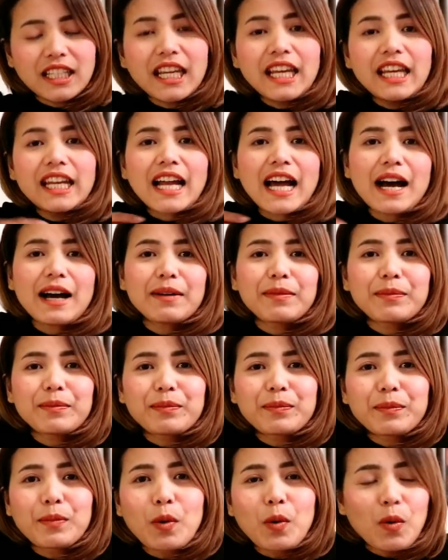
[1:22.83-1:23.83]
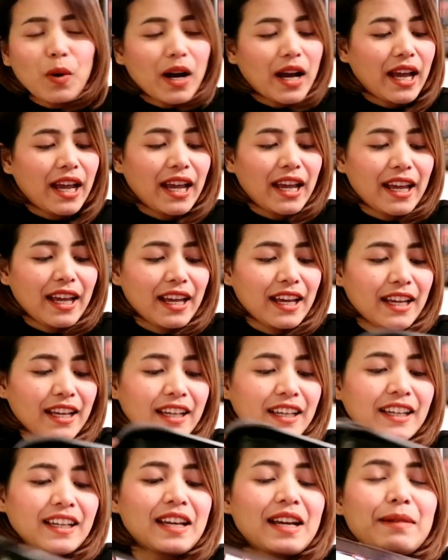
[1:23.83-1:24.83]
นี่นะคะหมูไอ
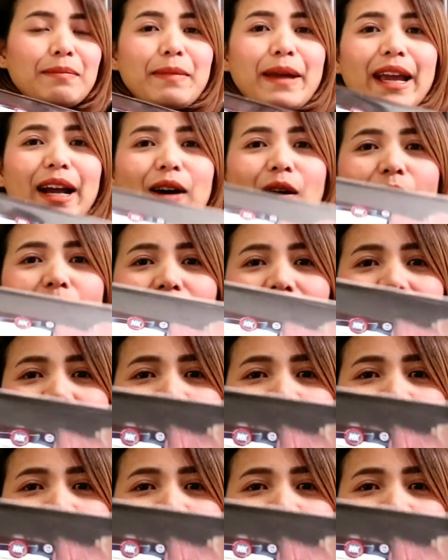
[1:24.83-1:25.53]
เบคอน